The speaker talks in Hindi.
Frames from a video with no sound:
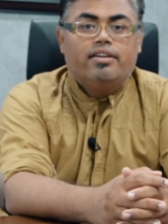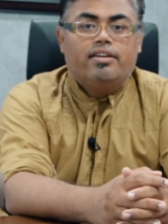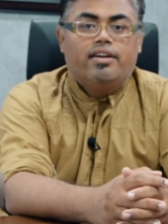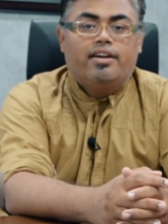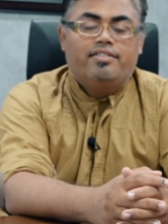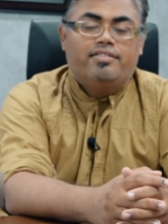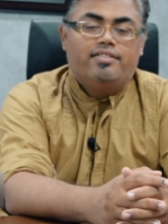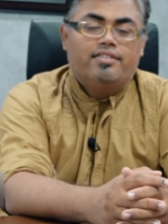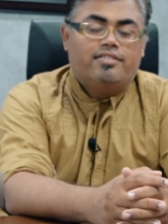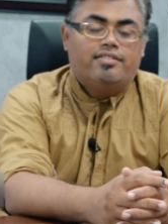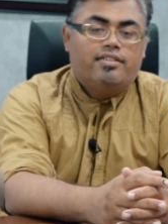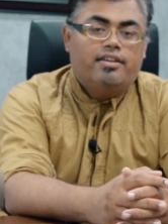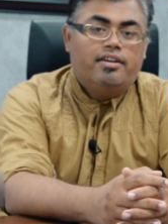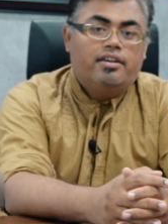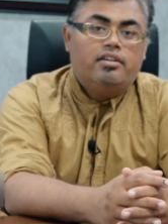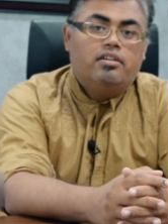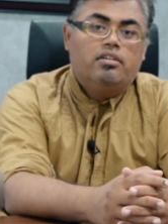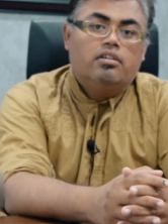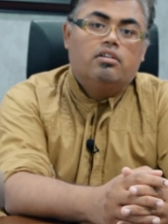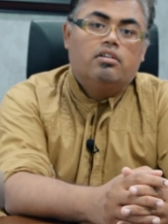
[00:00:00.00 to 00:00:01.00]

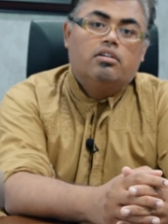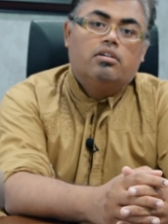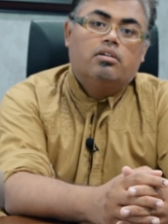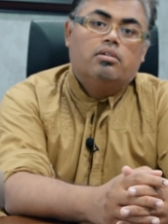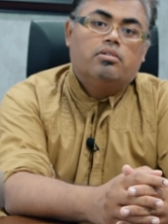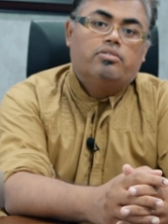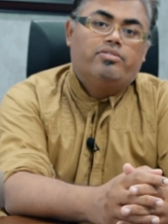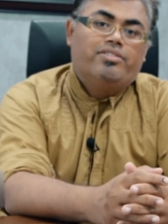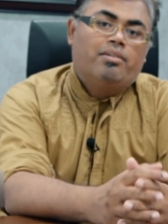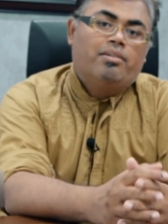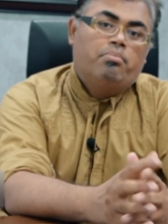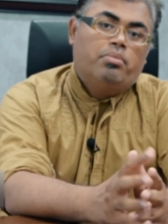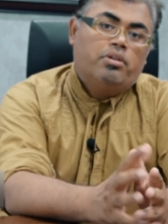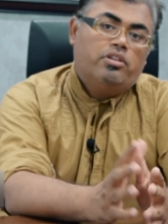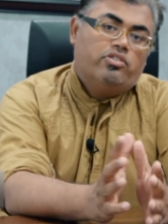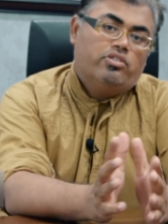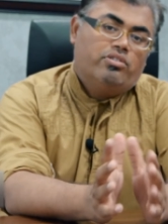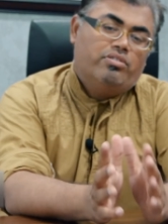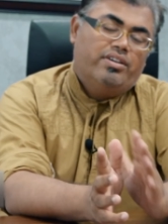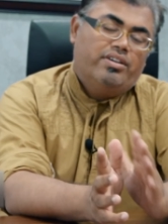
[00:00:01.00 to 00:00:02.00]
एडजेसेंट
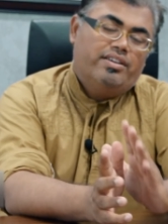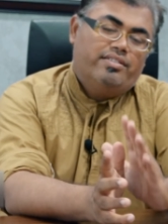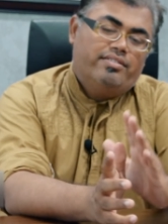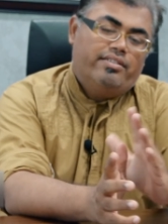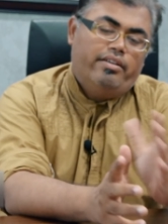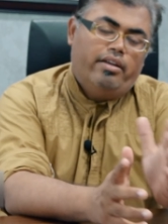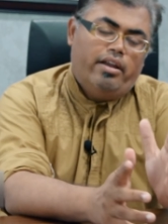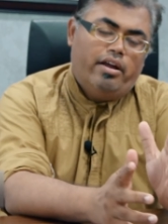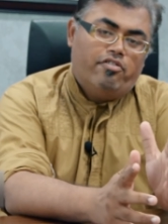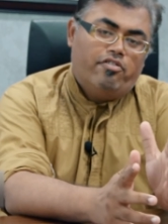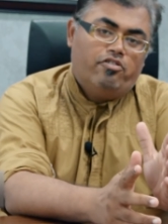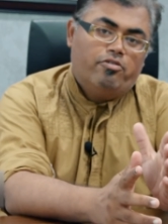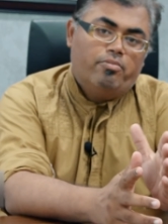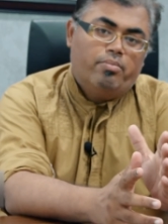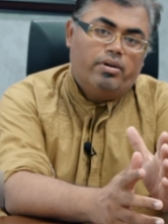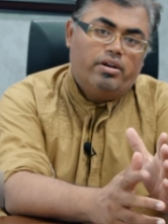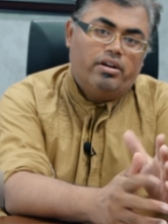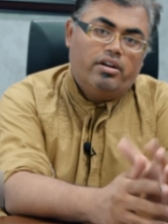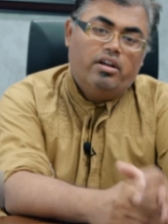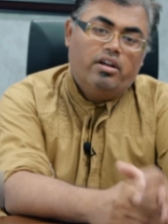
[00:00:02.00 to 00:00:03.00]
चैम्पियन स्क्वायर से लेफ़्ट
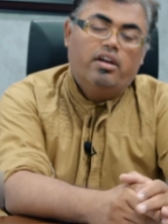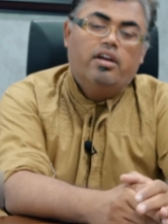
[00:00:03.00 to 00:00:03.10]
पर